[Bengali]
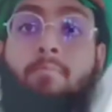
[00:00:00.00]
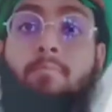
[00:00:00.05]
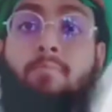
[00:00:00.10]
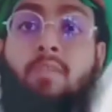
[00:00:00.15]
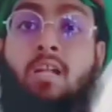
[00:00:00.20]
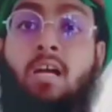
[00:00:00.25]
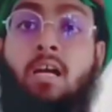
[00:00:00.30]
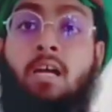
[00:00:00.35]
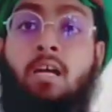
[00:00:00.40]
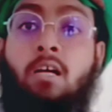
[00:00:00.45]

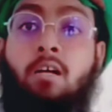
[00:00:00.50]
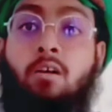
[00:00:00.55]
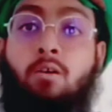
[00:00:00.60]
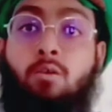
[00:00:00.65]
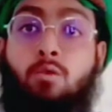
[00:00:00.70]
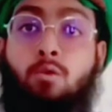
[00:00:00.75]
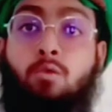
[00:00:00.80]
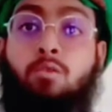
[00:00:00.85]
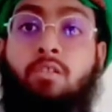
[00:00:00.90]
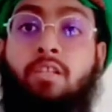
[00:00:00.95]
আমরা
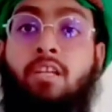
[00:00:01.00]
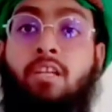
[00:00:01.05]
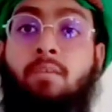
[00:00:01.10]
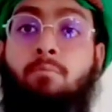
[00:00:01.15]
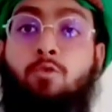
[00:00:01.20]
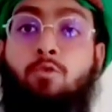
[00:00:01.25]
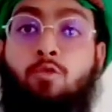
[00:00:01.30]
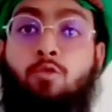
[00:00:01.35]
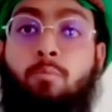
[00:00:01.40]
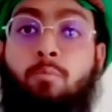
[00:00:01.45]
রোগ থেকে
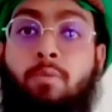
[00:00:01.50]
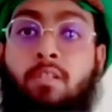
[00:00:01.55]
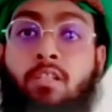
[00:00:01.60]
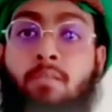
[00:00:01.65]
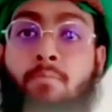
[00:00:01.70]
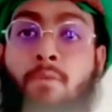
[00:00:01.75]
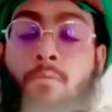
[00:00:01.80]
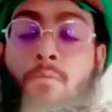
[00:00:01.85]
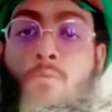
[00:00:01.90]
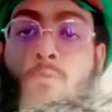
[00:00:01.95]
মুক্ত পেতে
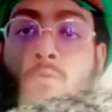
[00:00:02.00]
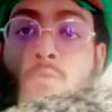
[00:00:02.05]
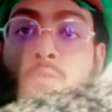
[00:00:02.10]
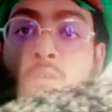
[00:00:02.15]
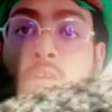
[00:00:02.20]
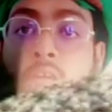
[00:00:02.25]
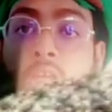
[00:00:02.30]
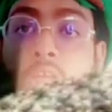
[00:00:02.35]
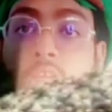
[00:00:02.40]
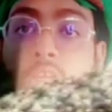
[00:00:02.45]
পারবো
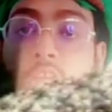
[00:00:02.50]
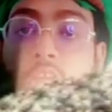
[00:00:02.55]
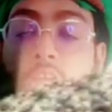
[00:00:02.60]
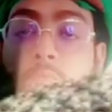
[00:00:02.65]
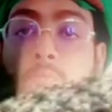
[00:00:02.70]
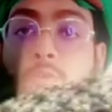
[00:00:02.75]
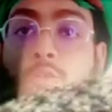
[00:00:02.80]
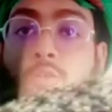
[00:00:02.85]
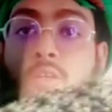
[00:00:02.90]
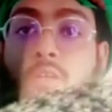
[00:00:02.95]
এ
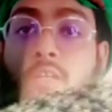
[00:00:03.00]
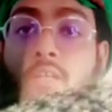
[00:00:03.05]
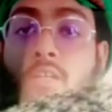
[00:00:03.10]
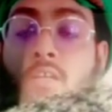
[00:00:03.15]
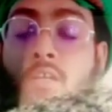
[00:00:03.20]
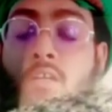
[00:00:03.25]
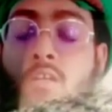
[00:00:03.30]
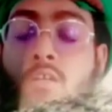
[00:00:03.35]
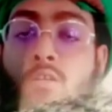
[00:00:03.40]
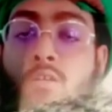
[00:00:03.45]
বিষয়ে
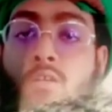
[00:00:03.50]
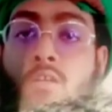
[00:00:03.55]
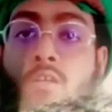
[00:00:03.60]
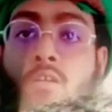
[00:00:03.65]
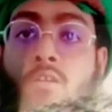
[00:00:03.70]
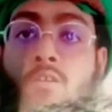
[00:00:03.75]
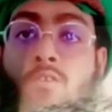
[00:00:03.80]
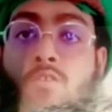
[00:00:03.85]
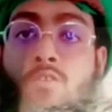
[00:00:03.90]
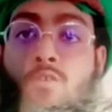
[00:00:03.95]

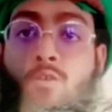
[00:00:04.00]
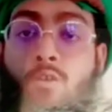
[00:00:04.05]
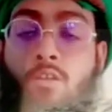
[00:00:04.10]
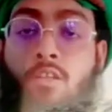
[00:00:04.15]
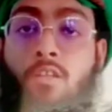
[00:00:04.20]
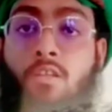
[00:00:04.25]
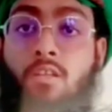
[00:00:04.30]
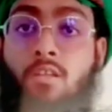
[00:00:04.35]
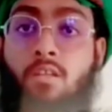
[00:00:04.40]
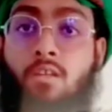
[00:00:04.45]

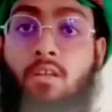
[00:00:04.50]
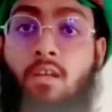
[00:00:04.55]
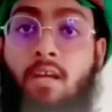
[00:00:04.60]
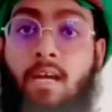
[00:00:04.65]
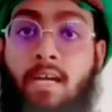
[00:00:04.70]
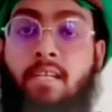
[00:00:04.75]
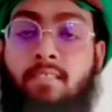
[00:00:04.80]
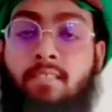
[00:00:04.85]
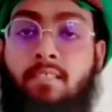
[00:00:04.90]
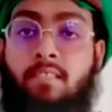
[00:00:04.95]
সহি
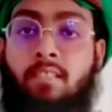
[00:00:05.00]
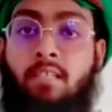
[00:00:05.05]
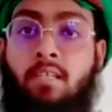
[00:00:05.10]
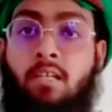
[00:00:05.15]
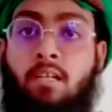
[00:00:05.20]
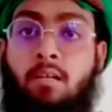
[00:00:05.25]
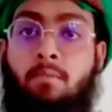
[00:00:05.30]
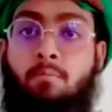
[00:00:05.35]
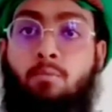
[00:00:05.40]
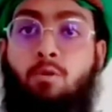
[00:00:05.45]
হাদিসে
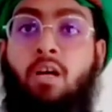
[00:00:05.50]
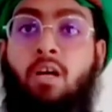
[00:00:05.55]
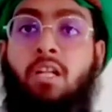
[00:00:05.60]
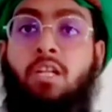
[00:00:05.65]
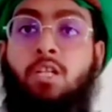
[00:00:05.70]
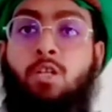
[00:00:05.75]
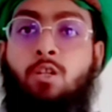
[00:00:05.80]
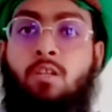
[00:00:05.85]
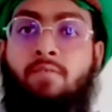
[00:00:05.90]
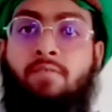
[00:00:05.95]
বুহারি
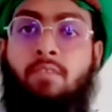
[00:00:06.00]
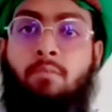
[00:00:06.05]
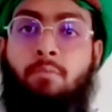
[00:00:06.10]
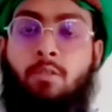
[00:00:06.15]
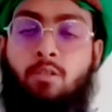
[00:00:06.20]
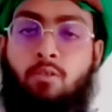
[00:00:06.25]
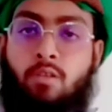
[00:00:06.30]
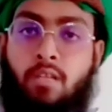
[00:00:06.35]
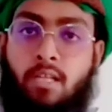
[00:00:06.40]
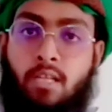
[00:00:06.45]
শরীফের
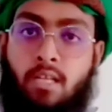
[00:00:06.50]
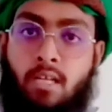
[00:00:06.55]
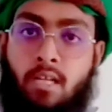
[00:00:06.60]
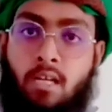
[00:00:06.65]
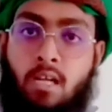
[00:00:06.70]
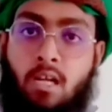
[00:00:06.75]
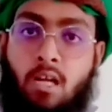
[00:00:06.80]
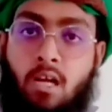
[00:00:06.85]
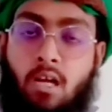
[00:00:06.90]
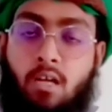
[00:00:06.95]
ভিতরে
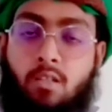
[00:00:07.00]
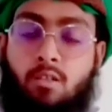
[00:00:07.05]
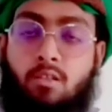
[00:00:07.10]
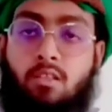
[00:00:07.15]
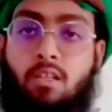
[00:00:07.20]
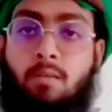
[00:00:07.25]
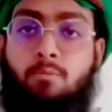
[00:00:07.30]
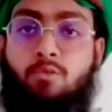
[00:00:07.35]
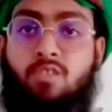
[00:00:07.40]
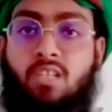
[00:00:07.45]
হজরত
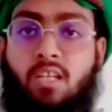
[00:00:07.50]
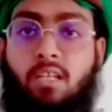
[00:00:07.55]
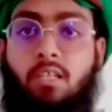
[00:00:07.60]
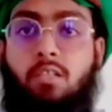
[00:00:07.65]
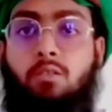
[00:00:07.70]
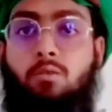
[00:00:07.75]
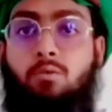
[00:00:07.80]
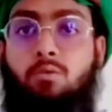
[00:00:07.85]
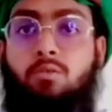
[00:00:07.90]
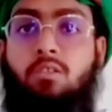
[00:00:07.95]
আবু
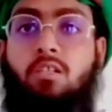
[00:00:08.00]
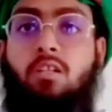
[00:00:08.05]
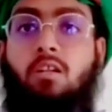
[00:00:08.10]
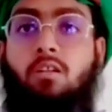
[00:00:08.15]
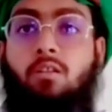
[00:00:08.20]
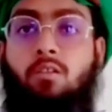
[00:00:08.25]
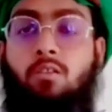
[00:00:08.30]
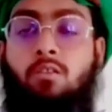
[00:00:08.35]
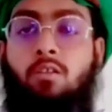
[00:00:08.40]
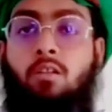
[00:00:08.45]
সাঈদ খুদির
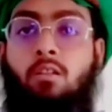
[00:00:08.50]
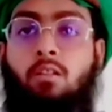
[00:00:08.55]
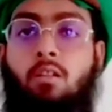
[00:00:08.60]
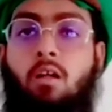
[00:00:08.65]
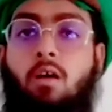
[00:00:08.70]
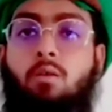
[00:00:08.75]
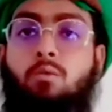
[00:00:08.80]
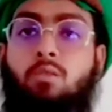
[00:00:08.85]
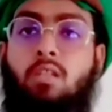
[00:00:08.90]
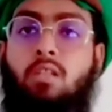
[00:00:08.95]

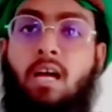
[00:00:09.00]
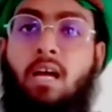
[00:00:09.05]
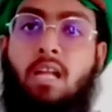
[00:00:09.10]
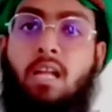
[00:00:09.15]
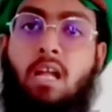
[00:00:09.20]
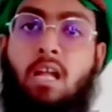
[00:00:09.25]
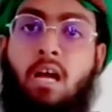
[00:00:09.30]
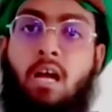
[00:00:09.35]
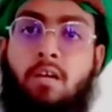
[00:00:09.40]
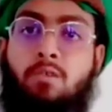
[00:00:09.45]
রাজিয়াল্লাহ
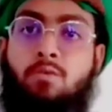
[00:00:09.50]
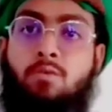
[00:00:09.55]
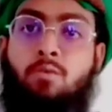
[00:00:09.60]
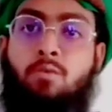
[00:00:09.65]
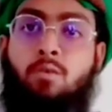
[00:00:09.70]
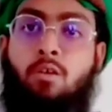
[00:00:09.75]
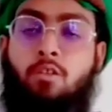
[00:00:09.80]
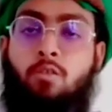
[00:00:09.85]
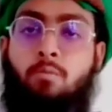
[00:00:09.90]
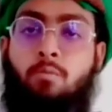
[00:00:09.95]
তালা আনহু
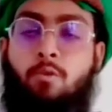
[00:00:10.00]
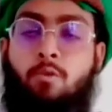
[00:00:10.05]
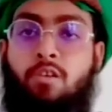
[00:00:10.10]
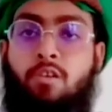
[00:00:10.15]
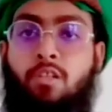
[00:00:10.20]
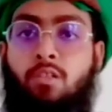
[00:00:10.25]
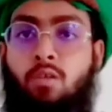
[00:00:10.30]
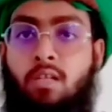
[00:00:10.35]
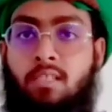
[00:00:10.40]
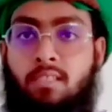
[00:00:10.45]
হয়তো
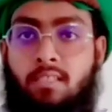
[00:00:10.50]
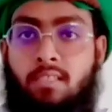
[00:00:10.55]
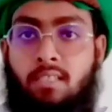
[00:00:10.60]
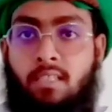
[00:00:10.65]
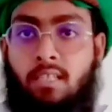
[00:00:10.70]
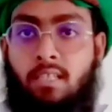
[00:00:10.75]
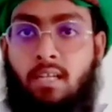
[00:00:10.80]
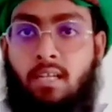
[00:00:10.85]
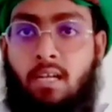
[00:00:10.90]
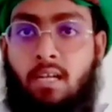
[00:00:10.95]
বর্ণিত আছে
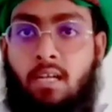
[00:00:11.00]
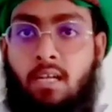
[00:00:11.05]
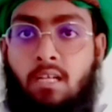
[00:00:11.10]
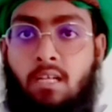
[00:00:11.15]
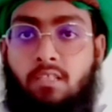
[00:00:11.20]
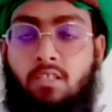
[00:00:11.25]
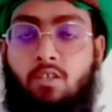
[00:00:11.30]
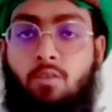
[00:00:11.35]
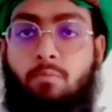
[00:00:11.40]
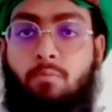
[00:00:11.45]

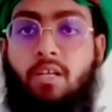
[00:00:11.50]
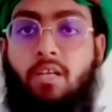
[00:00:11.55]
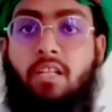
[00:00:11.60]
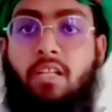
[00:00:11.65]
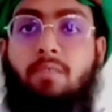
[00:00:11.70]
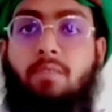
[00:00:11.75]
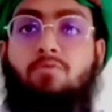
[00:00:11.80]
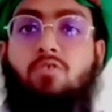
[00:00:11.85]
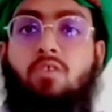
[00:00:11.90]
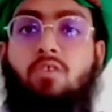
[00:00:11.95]
যে নবী
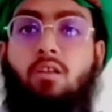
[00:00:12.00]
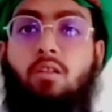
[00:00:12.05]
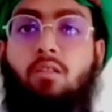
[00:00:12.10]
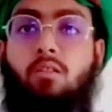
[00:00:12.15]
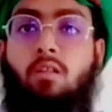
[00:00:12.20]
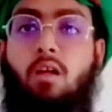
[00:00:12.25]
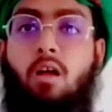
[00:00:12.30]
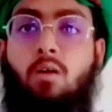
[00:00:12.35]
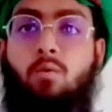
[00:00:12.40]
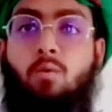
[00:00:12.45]
করিম
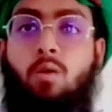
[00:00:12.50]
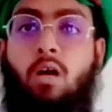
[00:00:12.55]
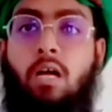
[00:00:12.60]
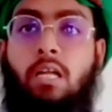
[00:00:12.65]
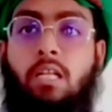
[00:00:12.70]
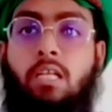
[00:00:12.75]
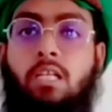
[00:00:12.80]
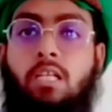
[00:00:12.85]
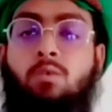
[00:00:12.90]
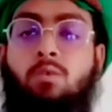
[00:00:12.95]
সাল্লাহ
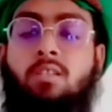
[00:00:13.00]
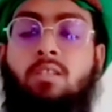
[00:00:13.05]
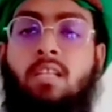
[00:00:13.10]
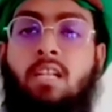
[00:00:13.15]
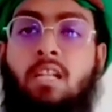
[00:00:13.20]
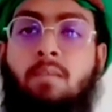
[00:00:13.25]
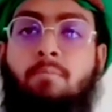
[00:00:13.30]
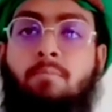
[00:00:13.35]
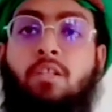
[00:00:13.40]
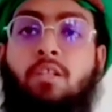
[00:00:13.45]
আলহি
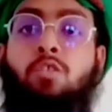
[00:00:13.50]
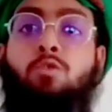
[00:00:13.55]
ওয়াসাল্লামের